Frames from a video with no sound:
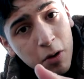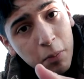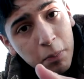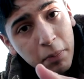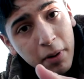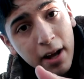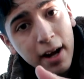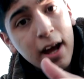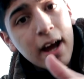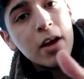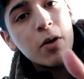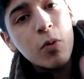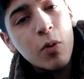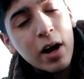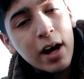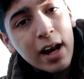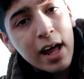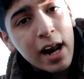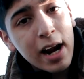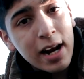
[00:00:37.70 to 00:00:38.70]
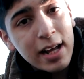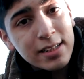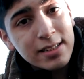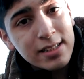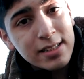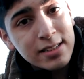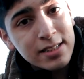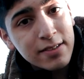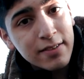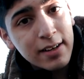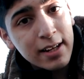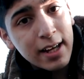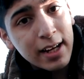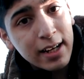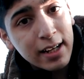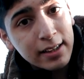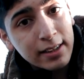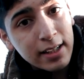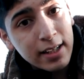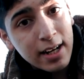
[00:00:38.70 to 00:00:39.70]
o para igualar la
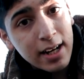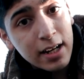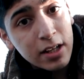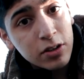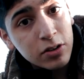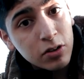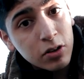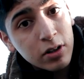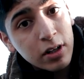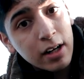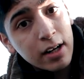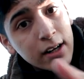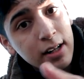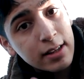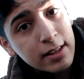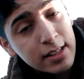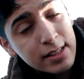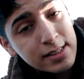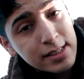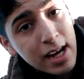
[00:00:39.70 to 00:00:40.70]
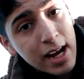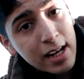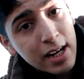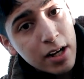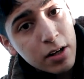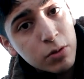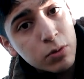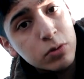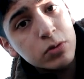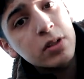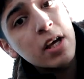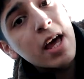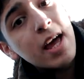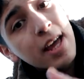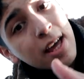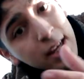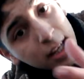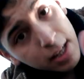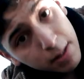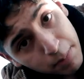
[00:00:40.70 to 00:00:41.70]
sensibilidad que tenían estos carretes a la luz,
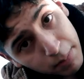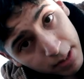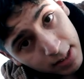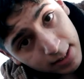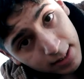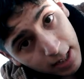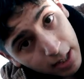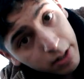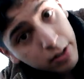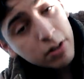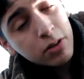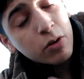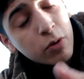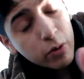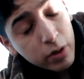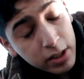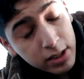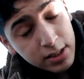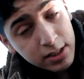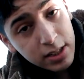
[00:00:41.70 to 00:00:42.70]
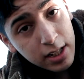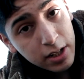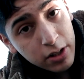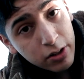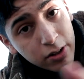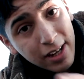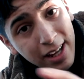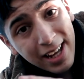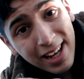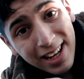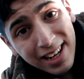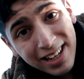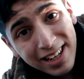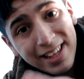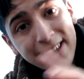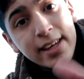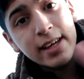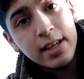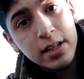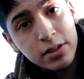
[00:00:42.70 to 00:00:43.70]
inventaron o hicieron el
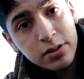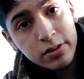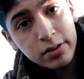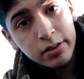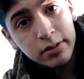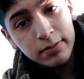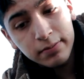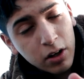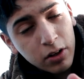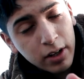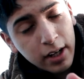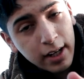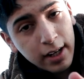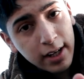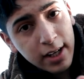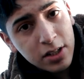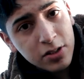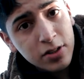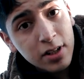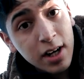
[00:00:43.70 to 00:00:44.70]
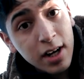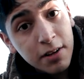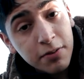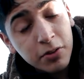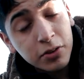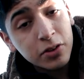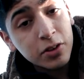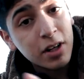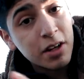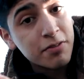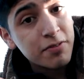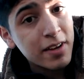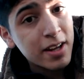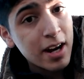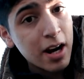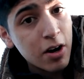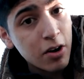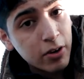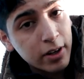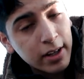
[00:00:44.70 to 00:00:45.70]
ISO. Ahora, eso era la fotografía
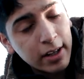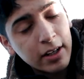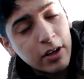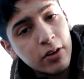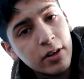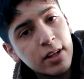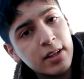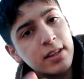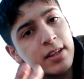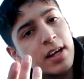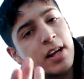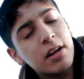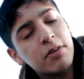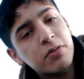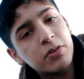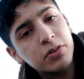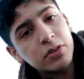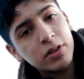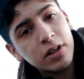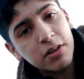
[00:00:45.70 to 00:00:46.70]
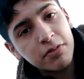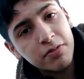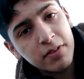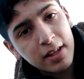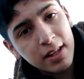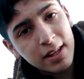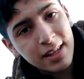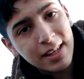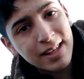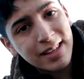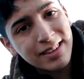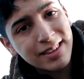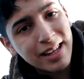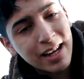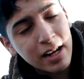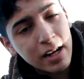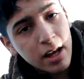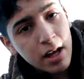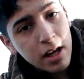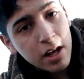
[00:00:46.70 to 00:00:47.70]
analógica. Hoy en día la fotografía
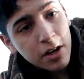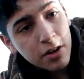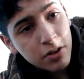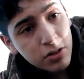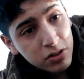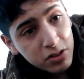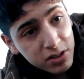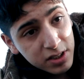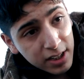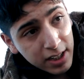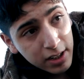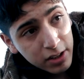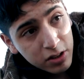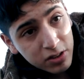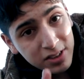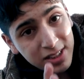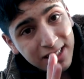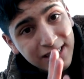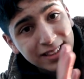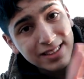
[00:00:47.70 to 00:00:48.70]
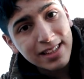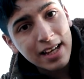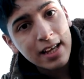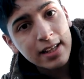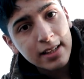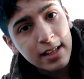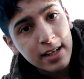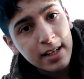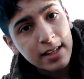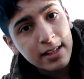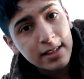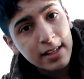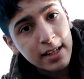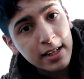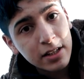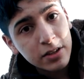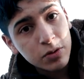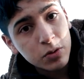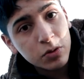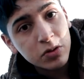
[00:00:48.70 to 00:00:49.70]
digital no sigue los estándares de
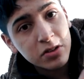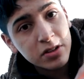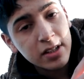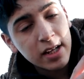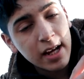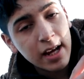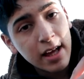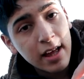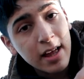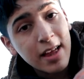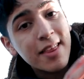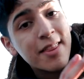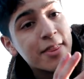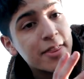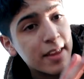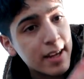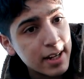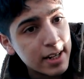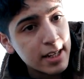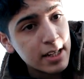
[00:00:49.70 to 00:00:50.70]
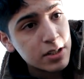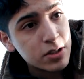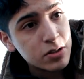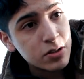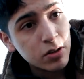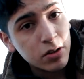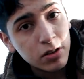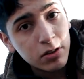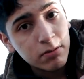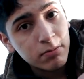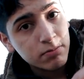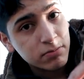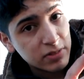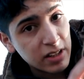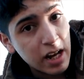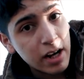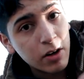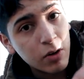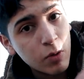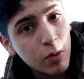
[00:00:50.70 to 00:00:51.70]
la industria del iso,
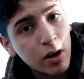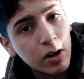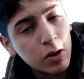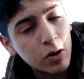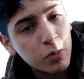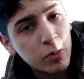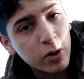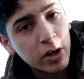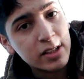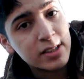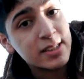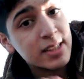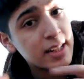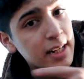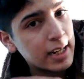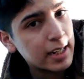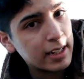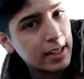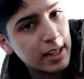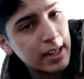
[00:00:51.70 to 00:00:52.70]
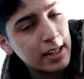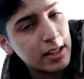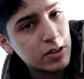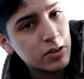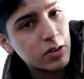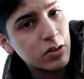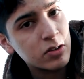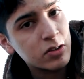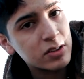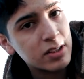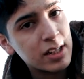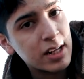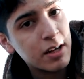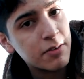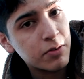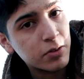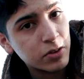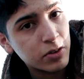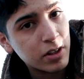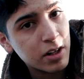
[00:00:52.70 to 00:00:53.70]
tal cual como lo hacía en aquel entonces
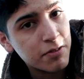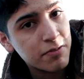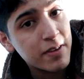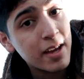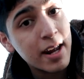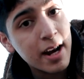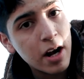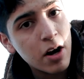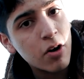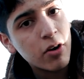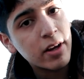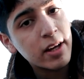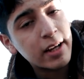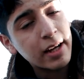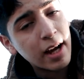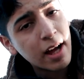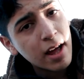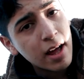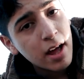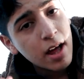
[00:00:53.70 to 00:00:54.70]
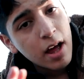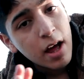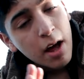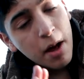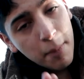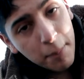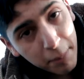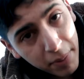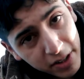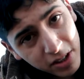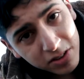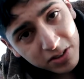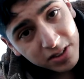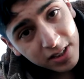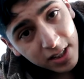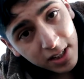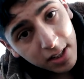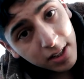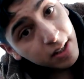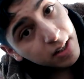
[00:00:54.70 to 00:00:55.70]
la fotografía analógica, pero
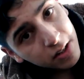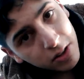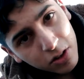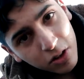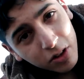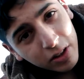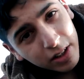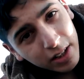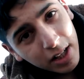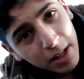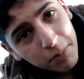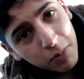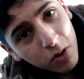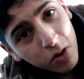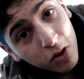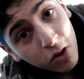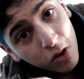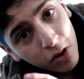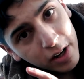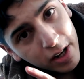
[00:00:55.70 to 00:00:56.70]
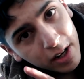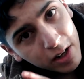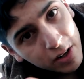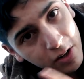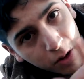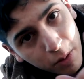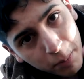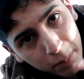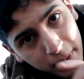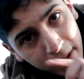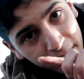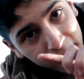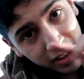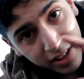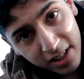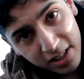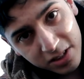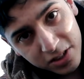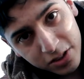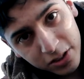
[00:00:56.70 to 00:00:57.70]
sí nos quedamos con el nombre
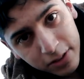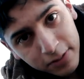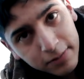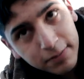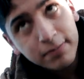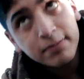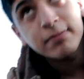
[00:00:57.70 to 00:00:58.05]
de ISO.